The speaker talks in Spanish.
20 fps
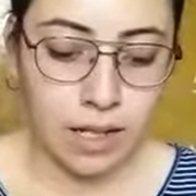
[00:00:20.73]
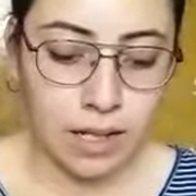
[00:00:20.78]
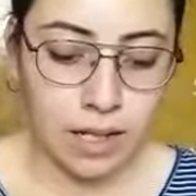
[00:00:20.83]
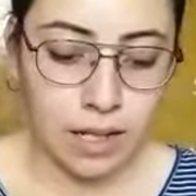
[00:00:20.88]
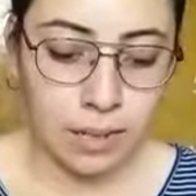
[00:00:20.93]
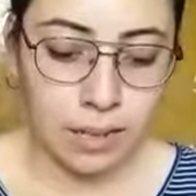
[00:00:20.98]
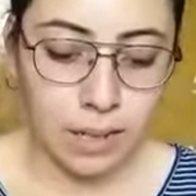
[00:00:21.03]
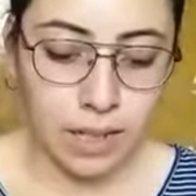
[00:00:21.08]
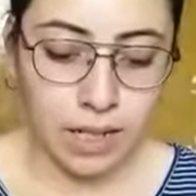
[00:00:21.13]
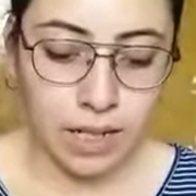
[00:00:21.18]

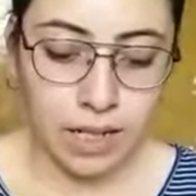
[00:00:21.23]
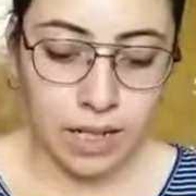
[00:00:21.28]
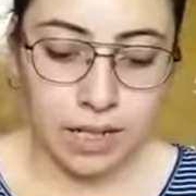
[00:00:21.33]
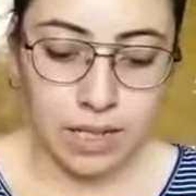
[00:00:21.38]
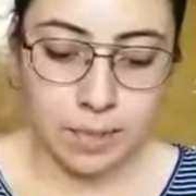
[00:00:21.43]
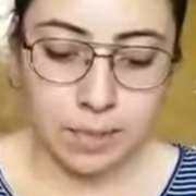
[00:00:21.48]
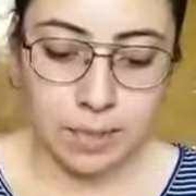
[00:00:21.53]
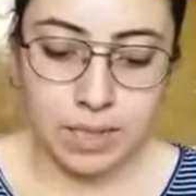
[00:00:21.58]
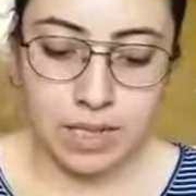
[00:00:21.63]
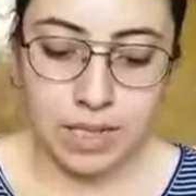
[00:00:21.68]
La
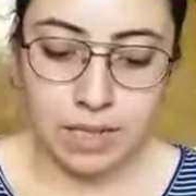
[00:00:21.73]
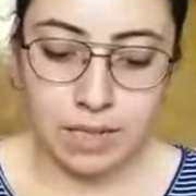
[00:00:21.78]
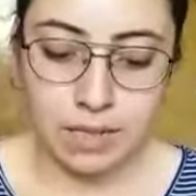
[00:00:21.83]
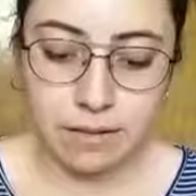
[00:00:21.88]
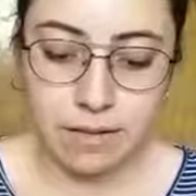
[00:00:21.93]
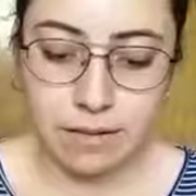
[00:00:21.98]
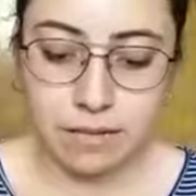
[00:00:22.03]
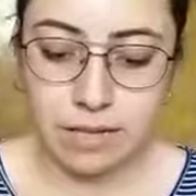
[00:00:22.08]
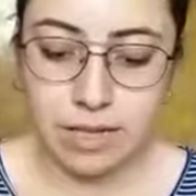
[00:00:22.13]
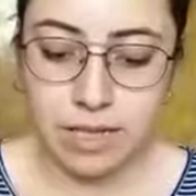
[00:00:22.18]
imagen
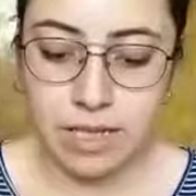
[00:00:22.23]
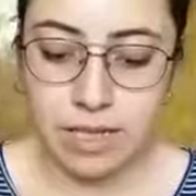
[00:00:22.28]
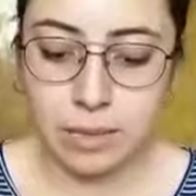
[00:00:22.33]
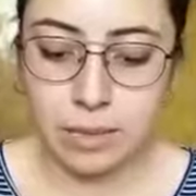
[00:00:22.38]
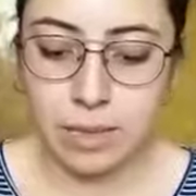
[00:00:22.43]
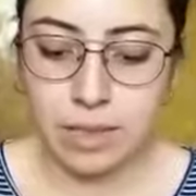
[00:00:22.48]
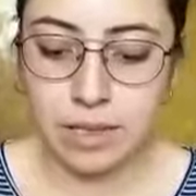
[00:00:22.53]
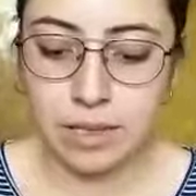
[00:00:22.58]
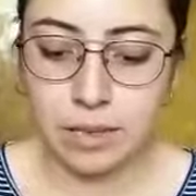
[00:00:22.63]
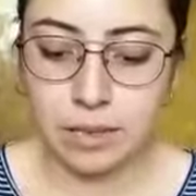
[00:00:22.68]
representaba una
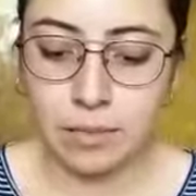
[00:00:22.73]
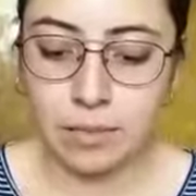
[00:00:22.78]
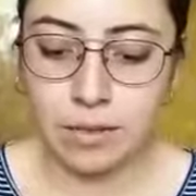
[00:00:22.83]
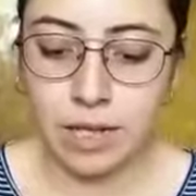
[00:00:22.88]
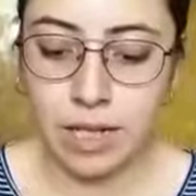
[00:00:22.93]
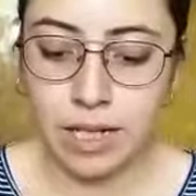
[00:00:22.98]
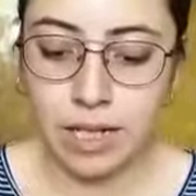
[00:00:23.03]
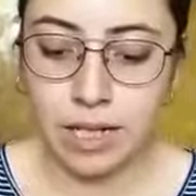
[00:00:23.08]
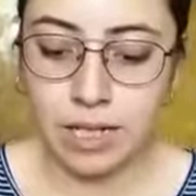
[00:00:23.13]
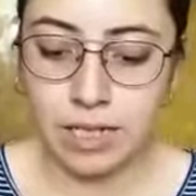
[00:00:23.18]
serpiente
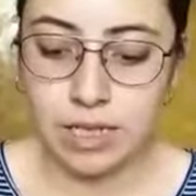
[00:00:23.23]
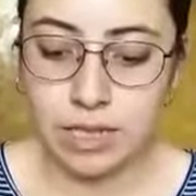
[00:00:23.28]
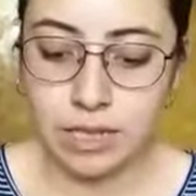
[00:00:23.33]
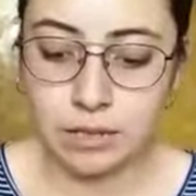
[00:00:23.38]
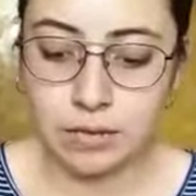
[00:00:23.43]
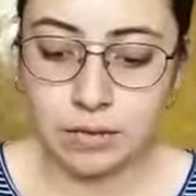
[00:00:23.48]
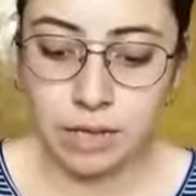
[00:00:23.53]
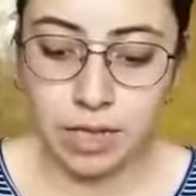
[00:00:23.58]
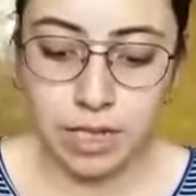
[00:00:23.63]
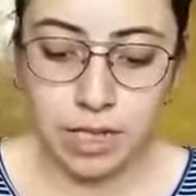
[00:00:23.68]
boa que se
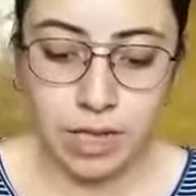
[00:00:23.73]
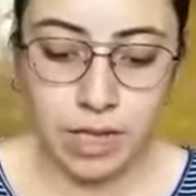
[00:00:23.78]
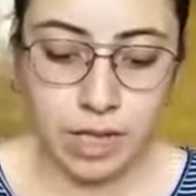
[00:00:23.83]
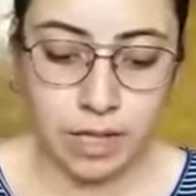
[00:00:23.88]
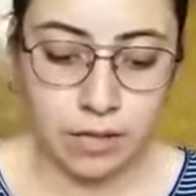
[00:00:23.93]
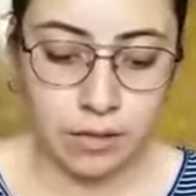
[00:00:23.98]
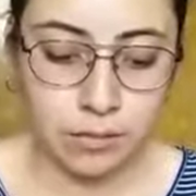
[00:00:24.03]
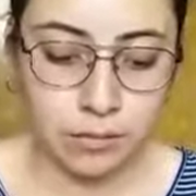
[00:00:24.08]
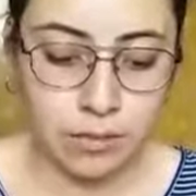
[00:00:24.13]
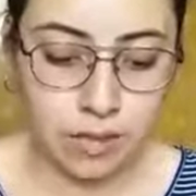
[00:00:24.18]

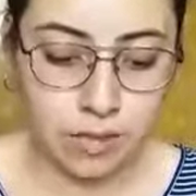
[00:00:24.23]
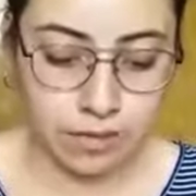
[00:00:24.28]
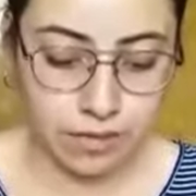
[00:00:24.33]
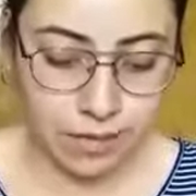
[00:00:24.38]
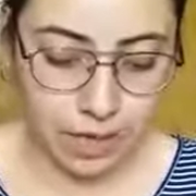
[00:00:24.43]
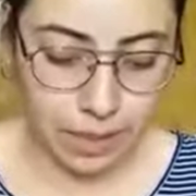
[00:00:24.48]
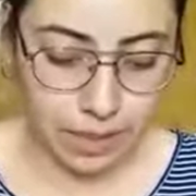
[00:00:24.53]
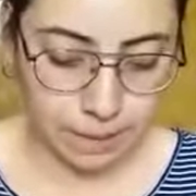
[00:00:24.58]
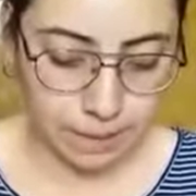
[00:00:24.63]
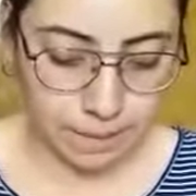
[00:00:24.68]
engullía una
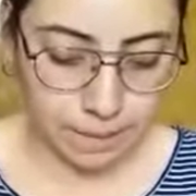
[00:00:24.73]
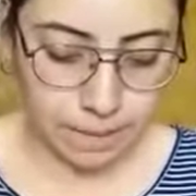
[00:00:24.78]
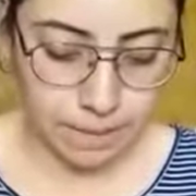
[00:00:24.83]
fiera.